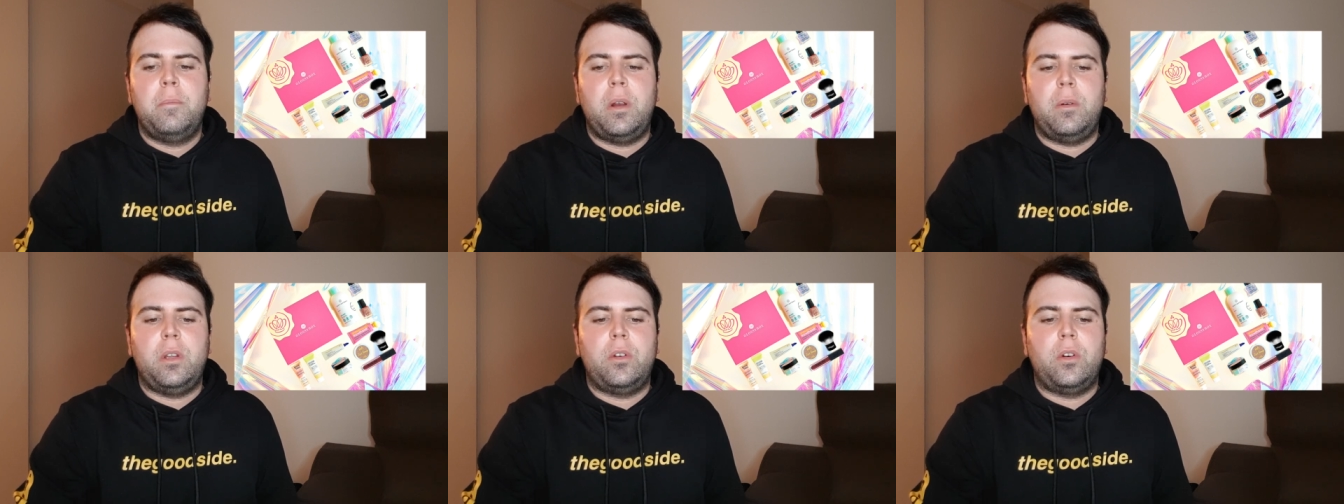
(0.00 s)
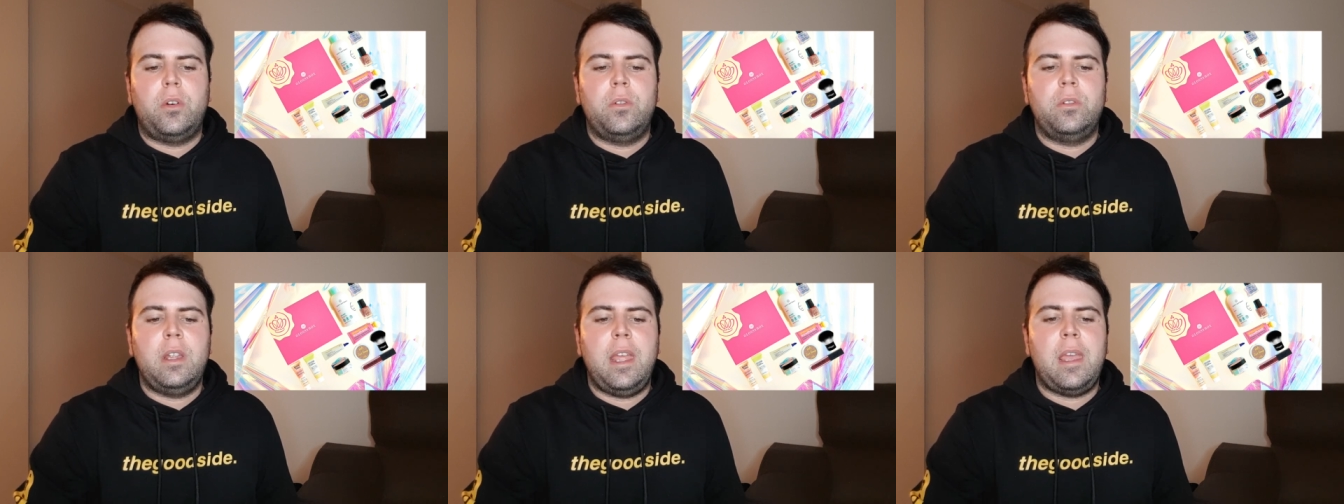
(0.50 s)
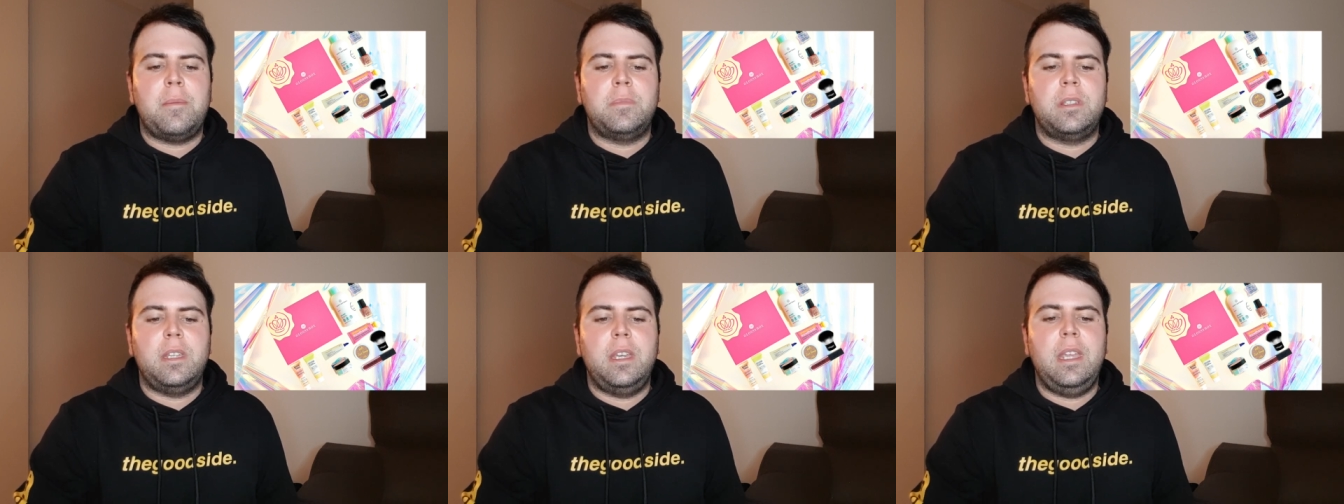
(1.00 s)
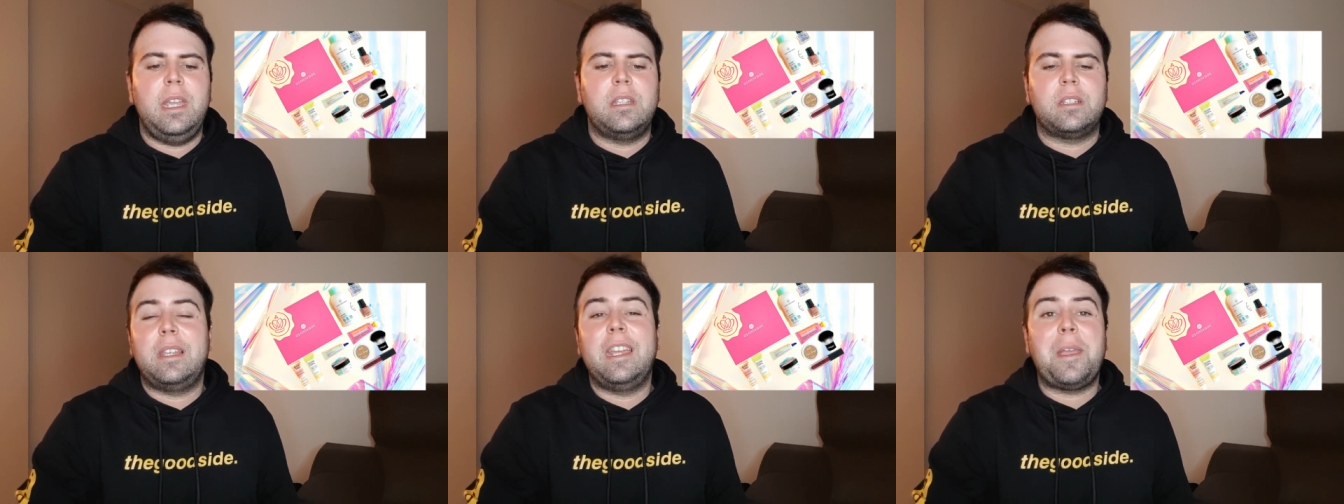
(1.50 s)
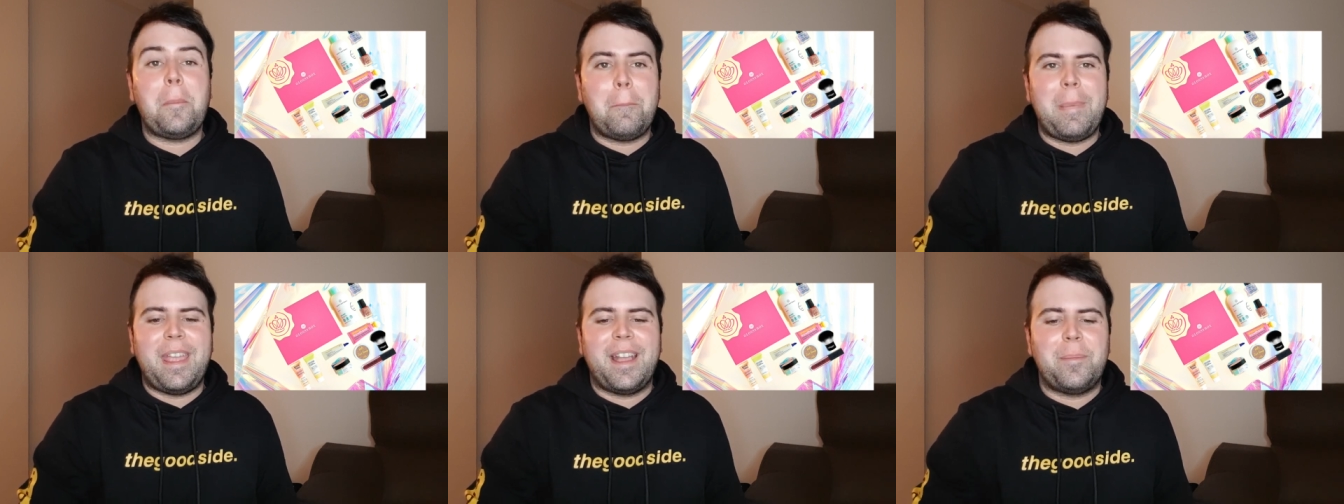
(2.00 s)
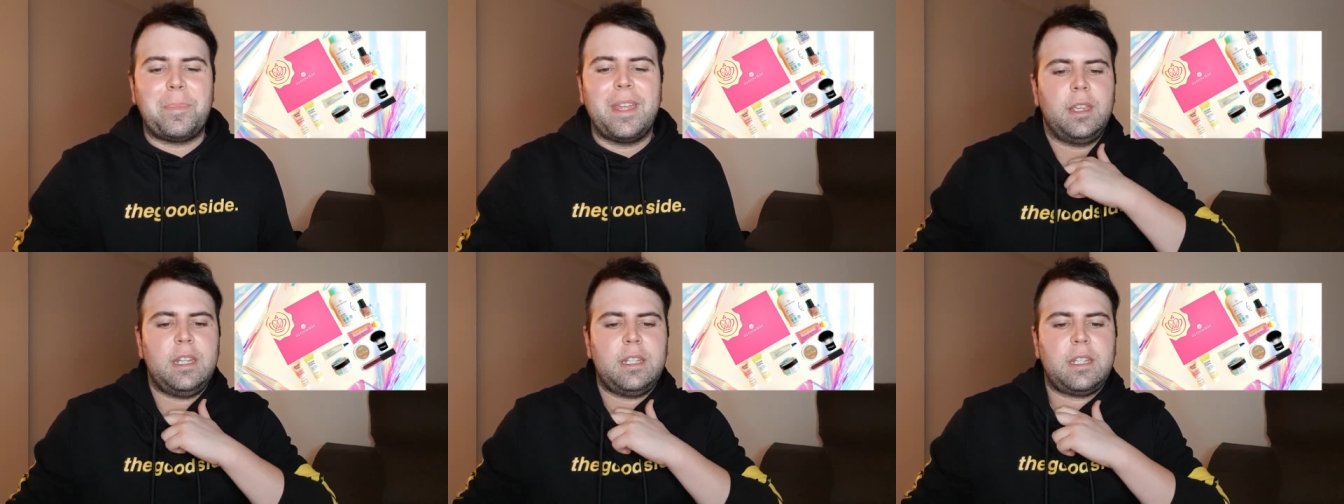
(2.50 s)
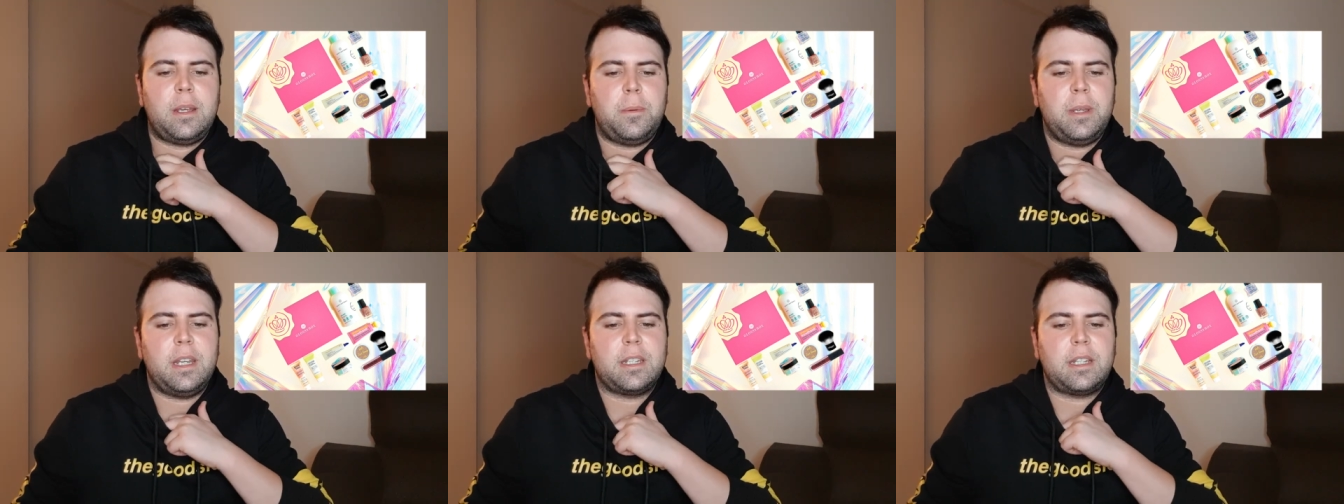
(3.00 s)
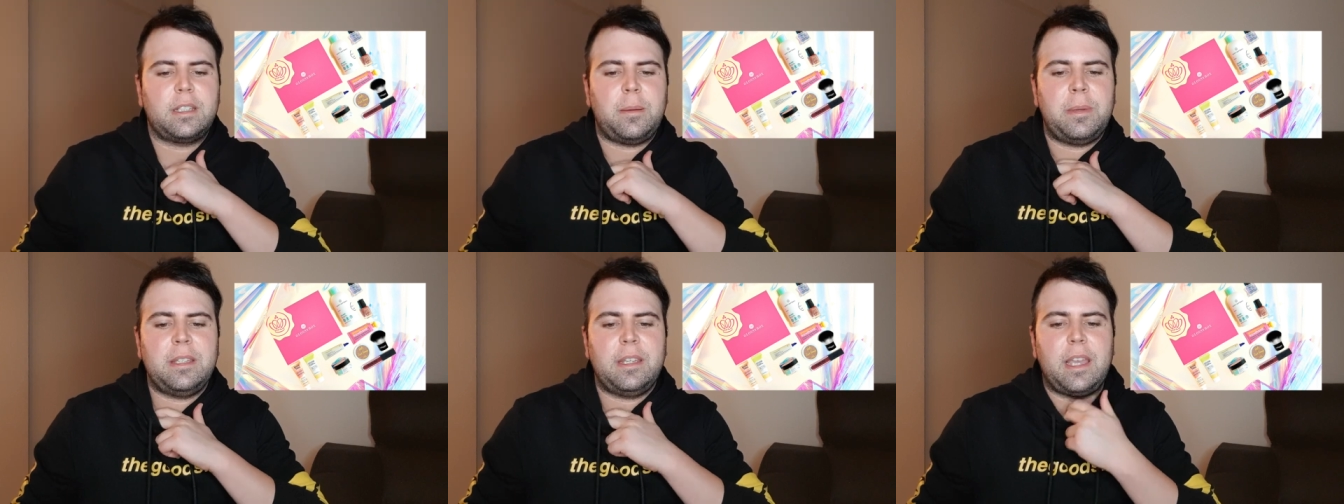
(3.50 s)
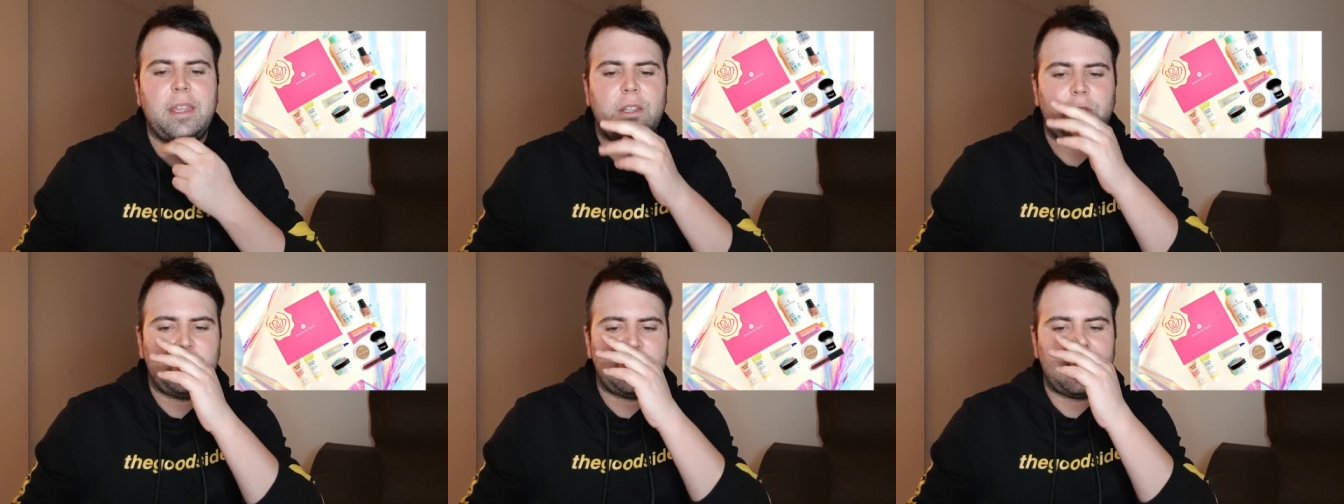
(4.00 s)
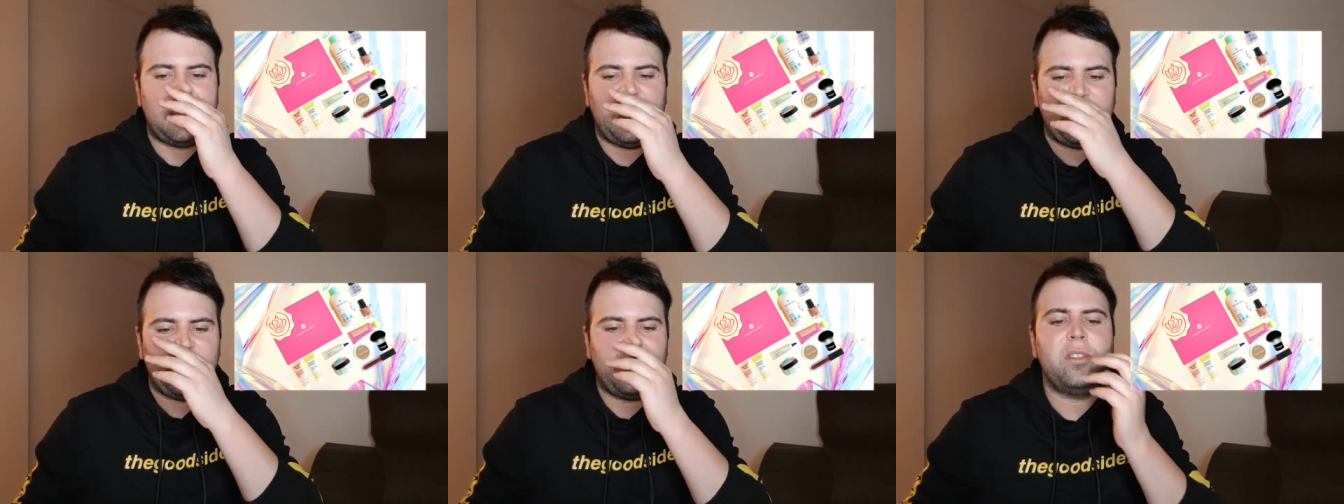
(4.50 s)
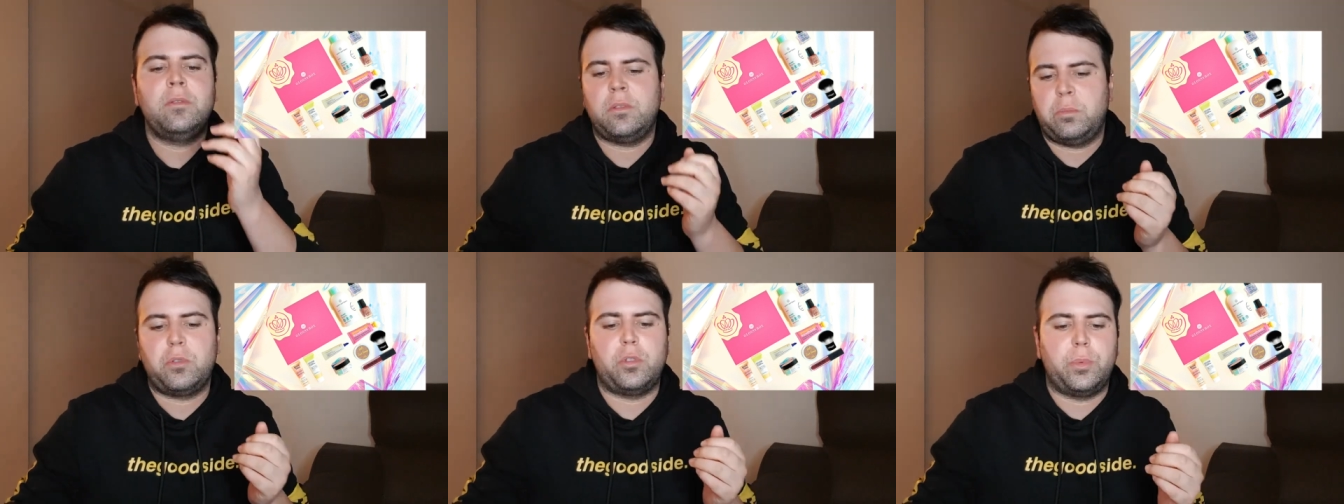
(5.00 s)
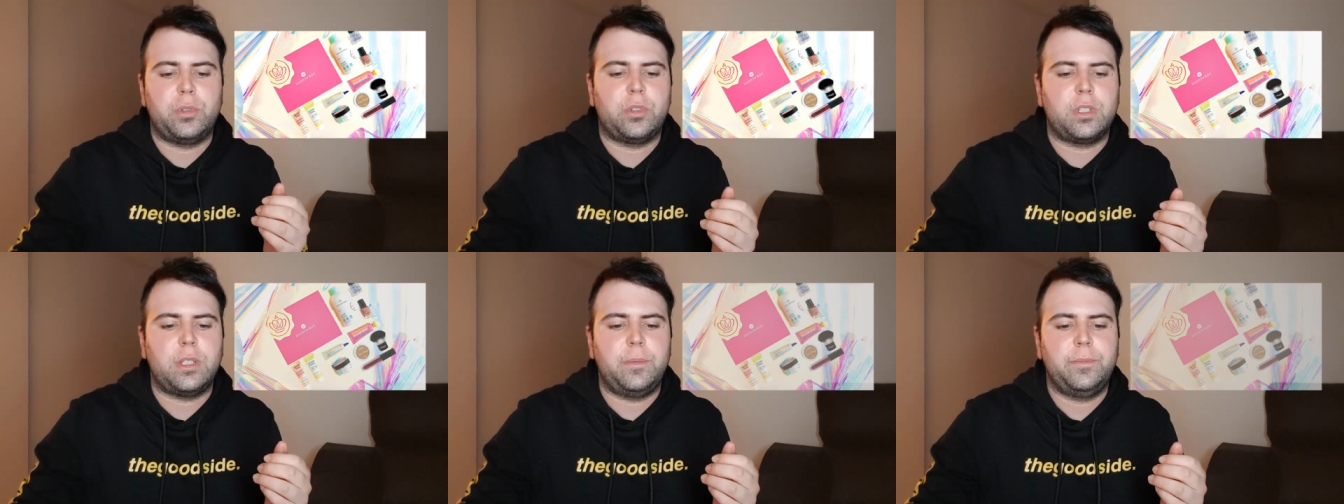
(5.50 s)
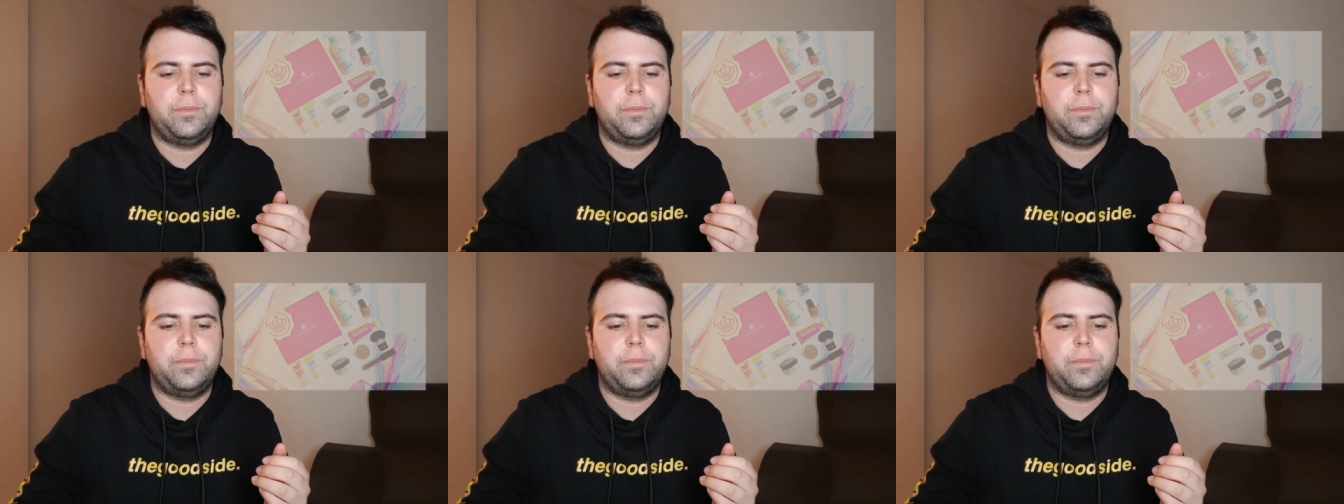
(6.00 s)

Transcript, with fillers: MD y Slick Makeup. ¿Quieres saber exactamente qué hay dentro de esta edición? Por supuesto que sí.